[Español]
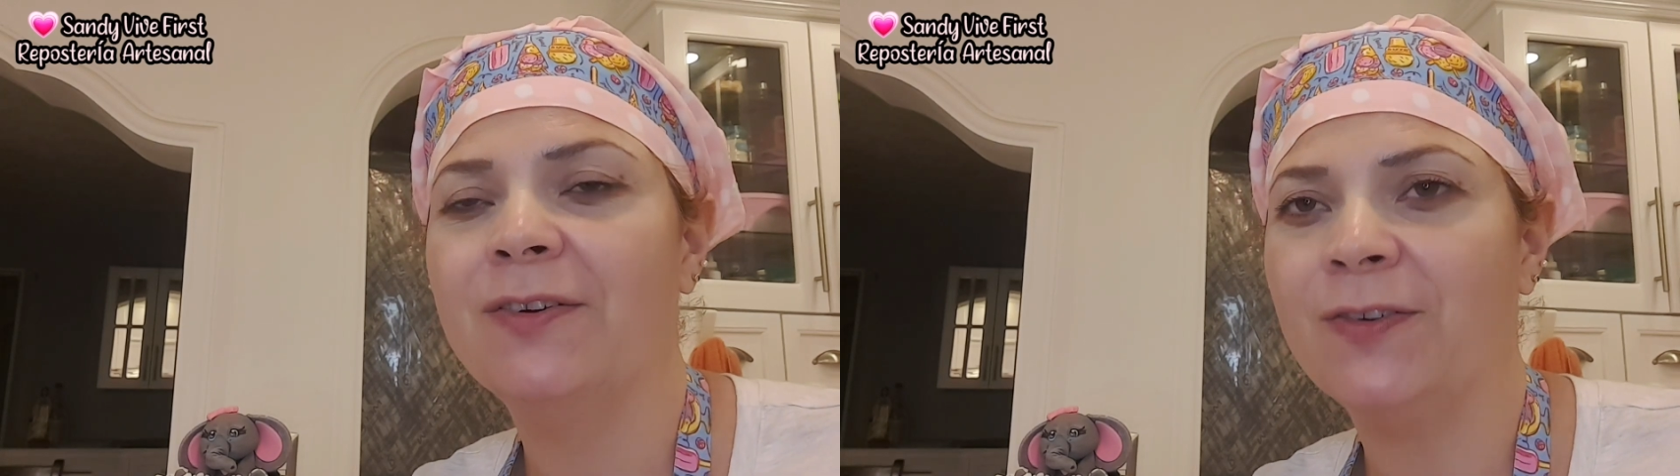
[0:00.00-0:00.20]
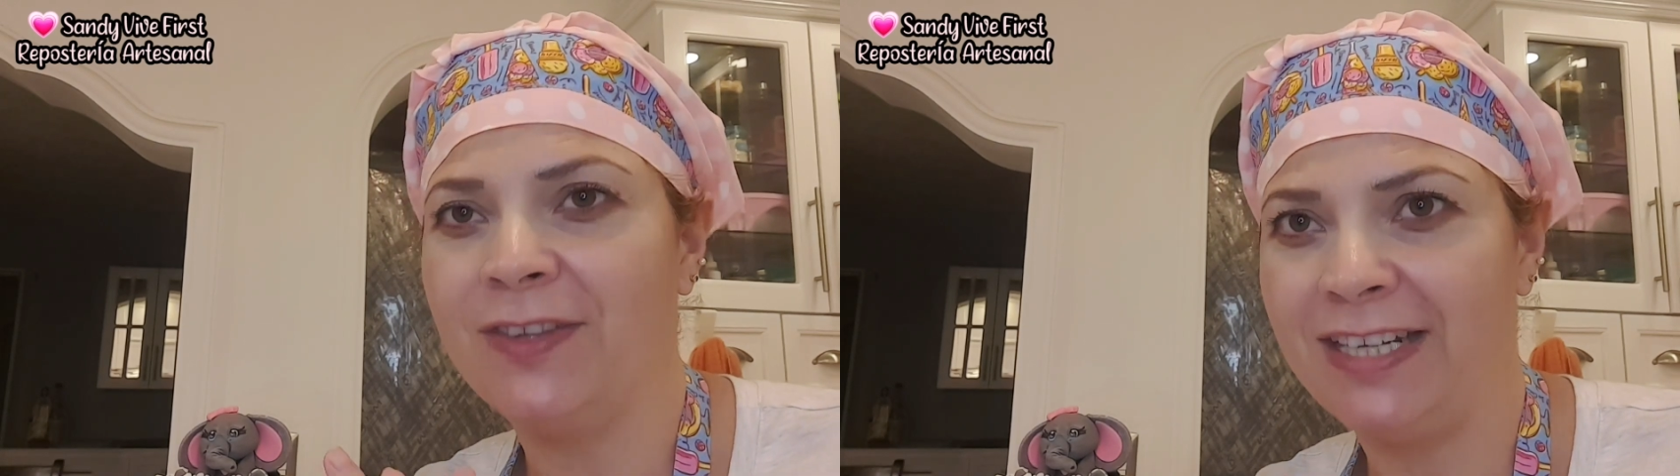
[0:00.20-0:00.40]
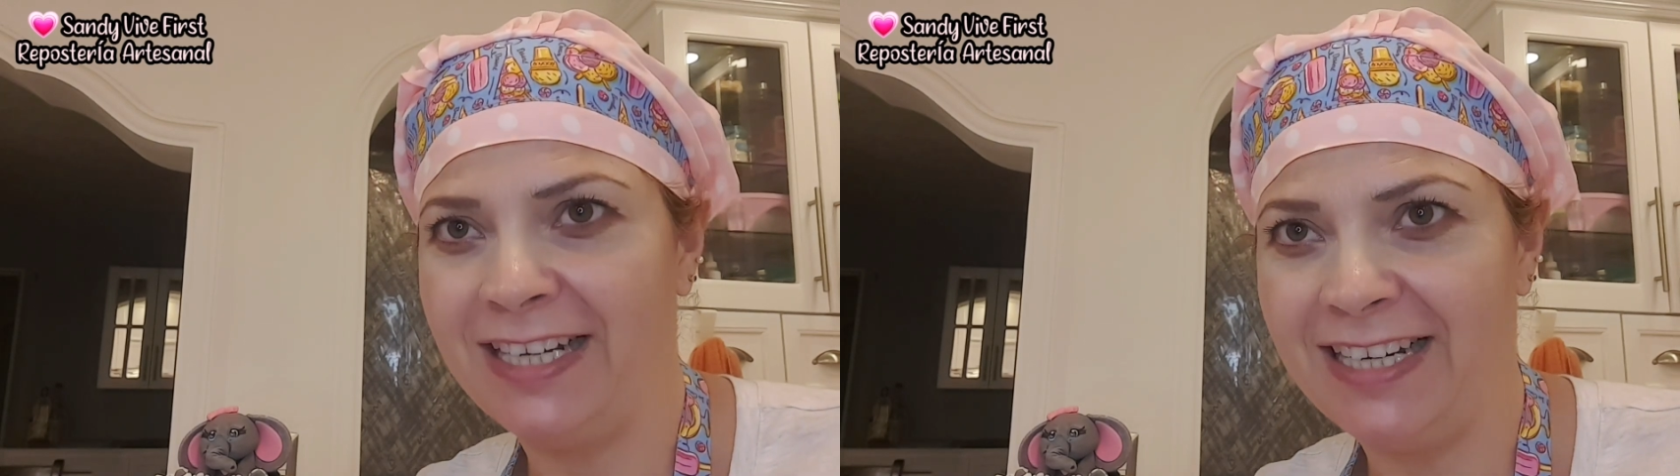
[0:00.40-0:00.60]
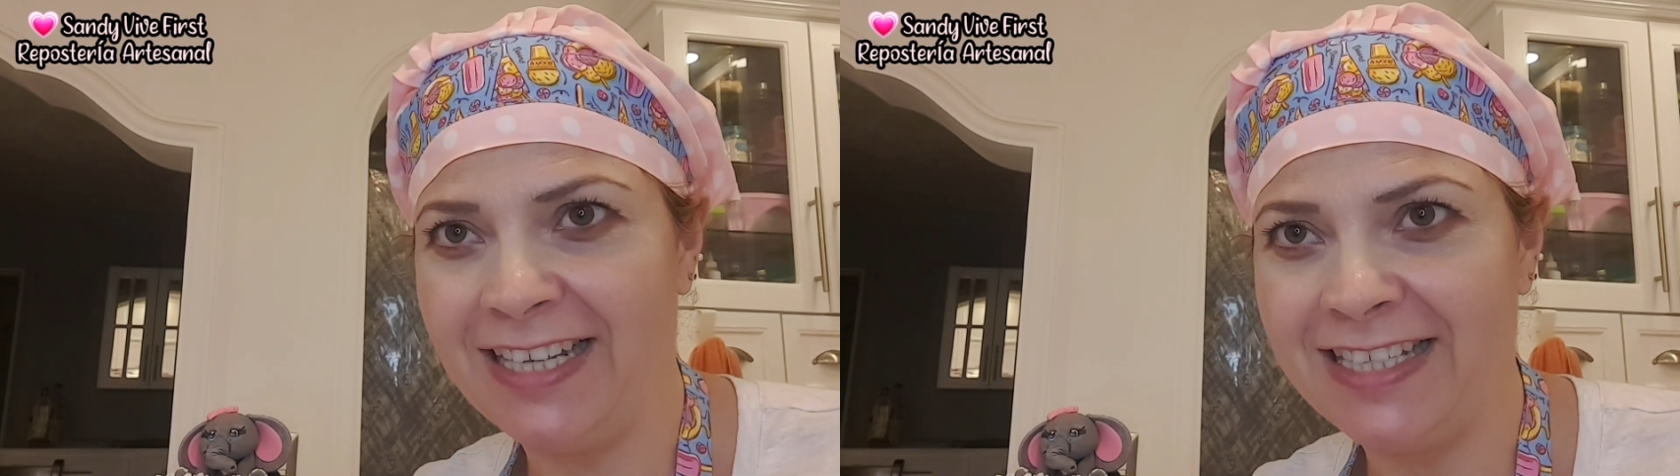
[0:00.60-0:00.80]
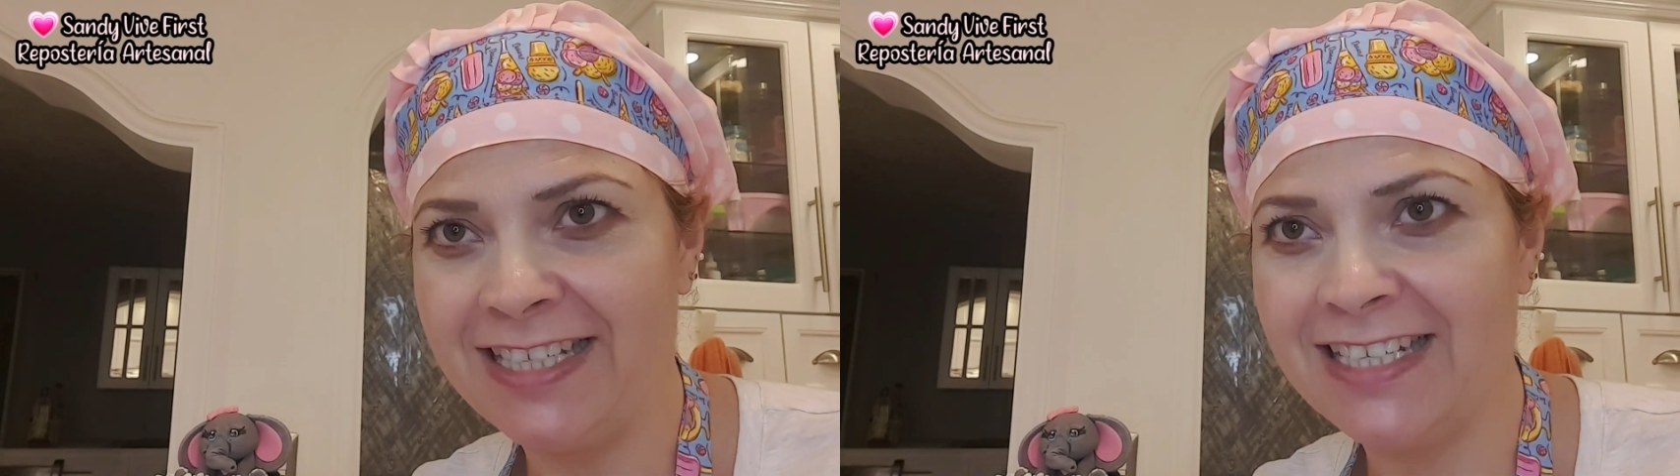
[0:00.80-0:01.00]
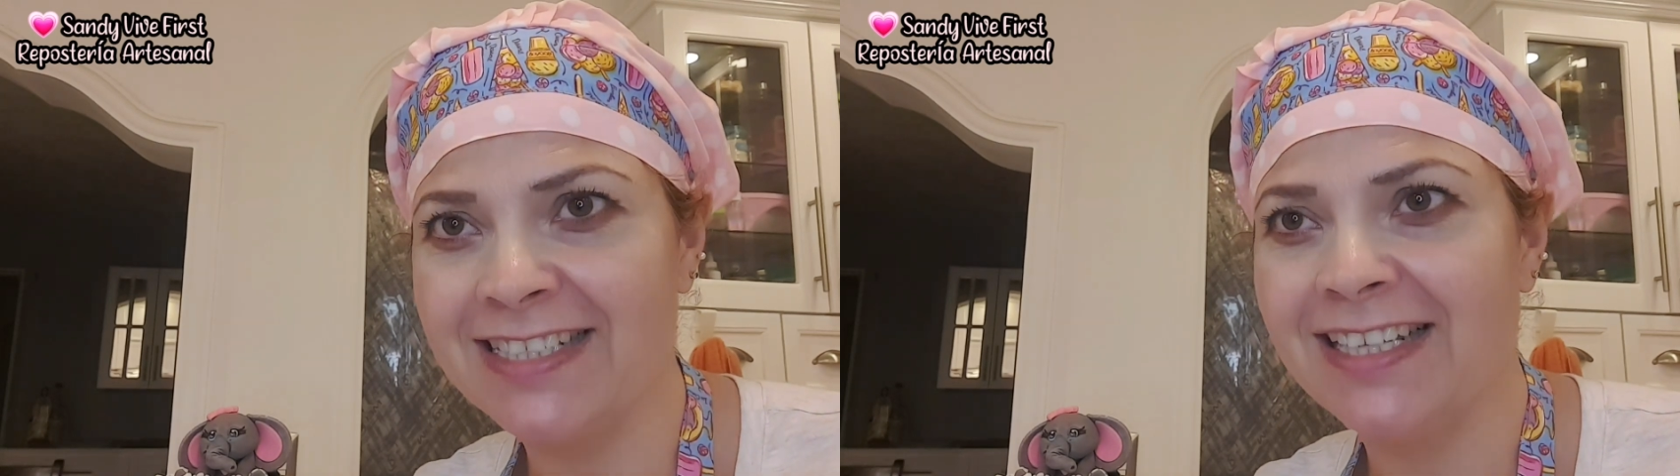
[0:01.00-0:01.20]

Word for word: con tres leches.